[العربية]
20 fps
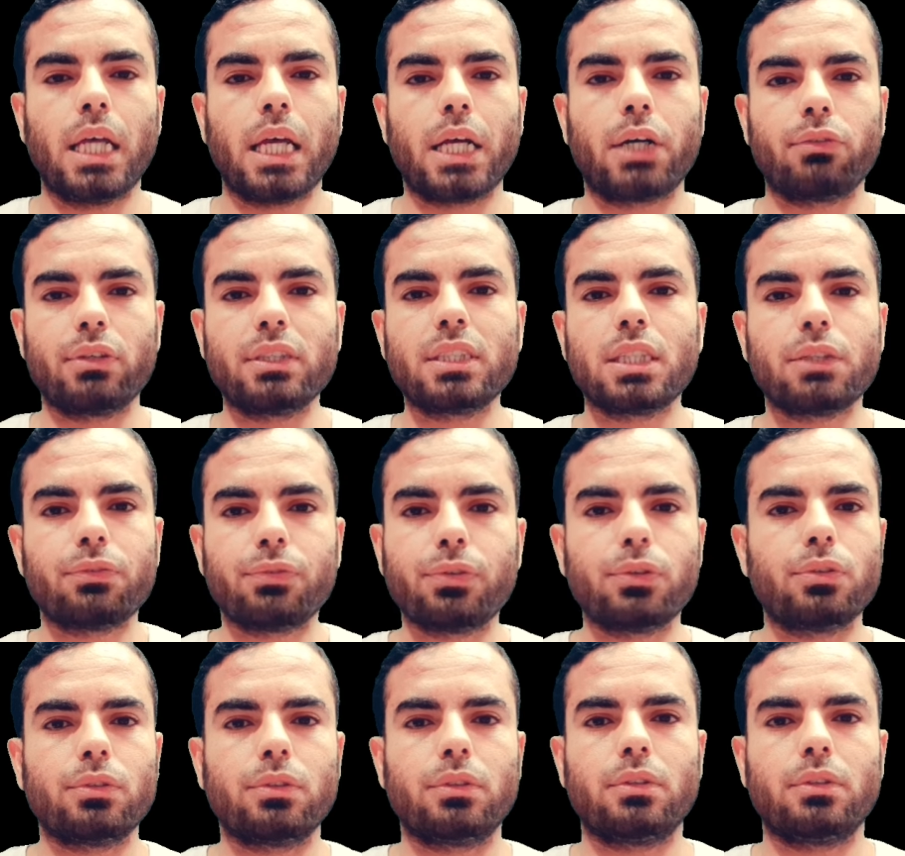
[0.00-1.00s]
greasy
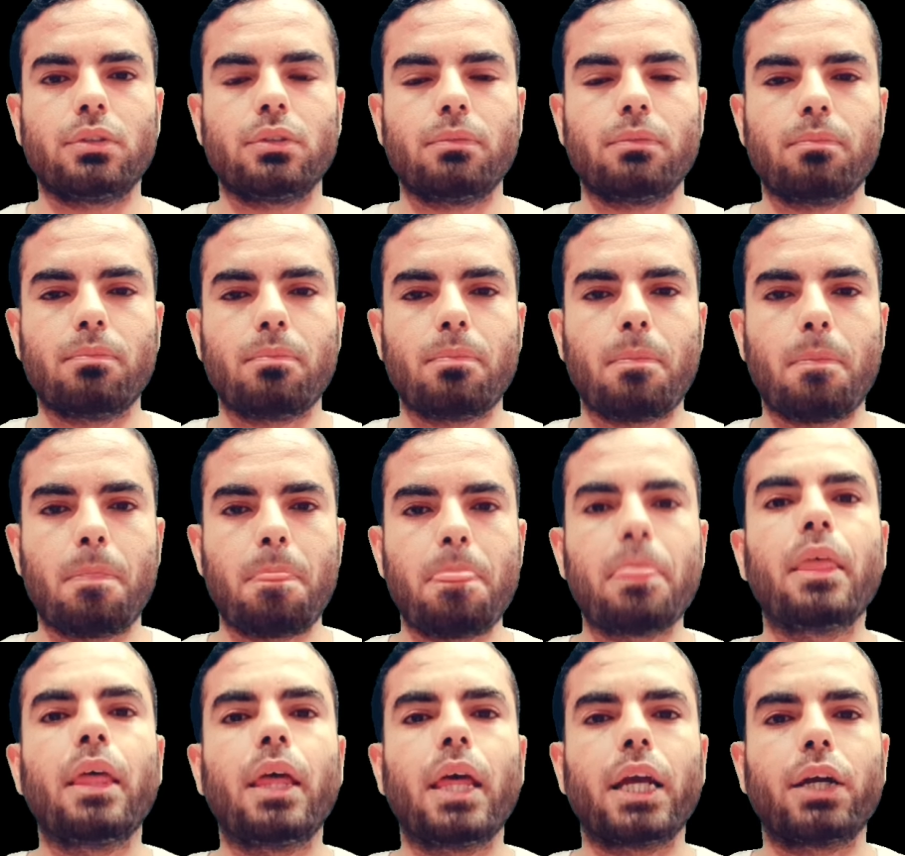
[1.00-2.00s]
foods
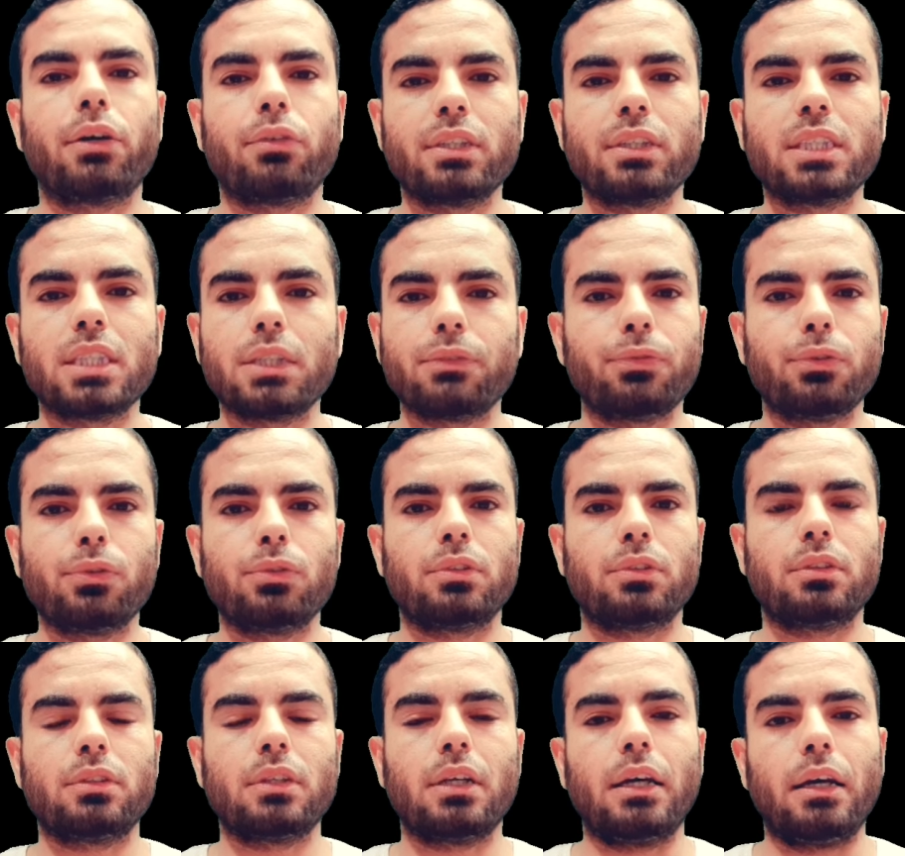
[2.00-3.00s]
greasy
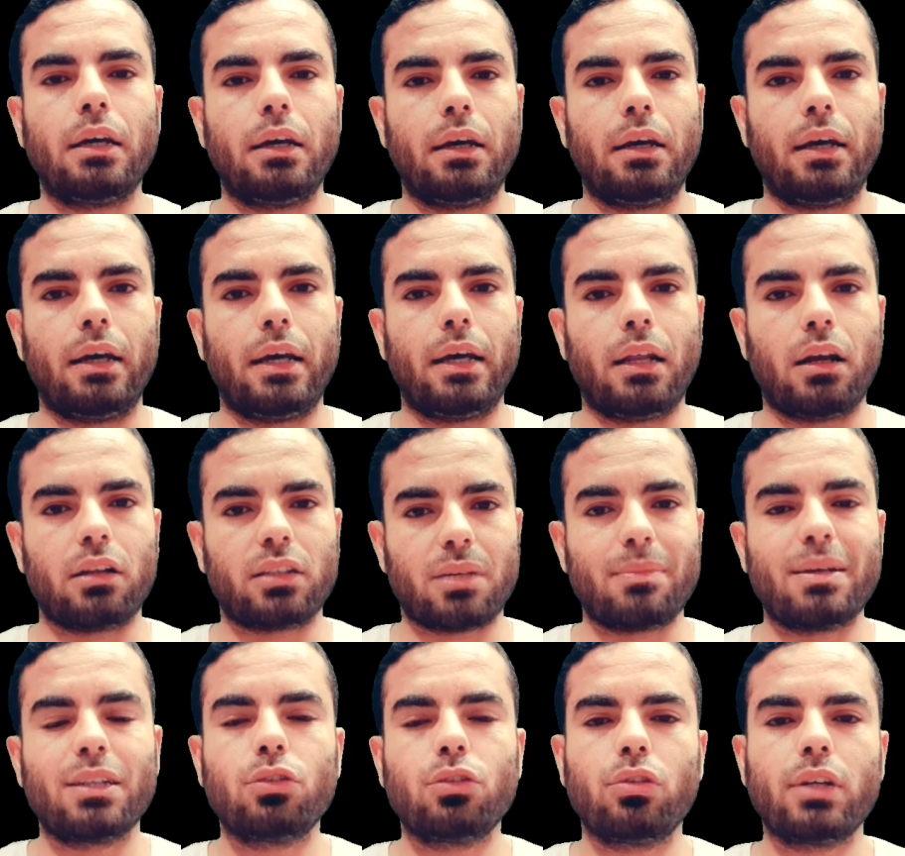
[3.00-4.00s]
foods
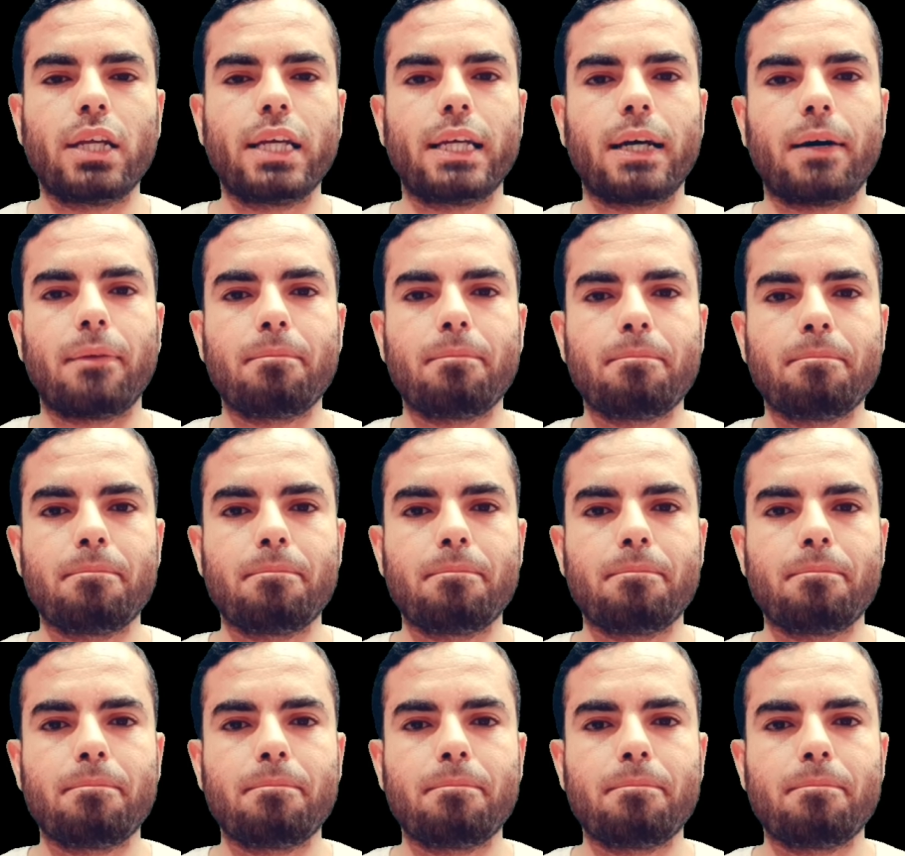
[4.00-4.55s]
الأطعمة الدهنية